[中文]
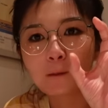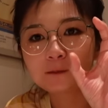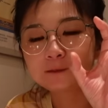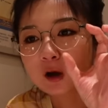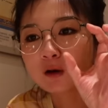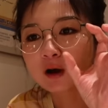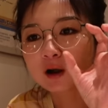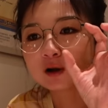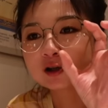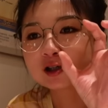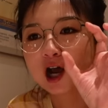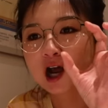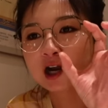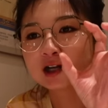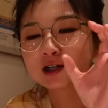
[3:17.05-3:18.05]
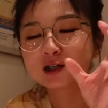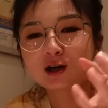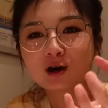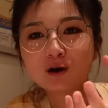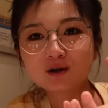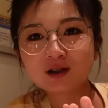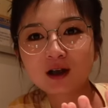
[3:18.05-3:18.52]
然后感觉炸了一下，
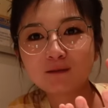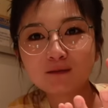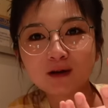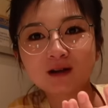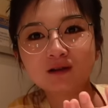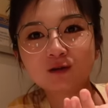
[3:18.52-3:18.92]
然后再焖，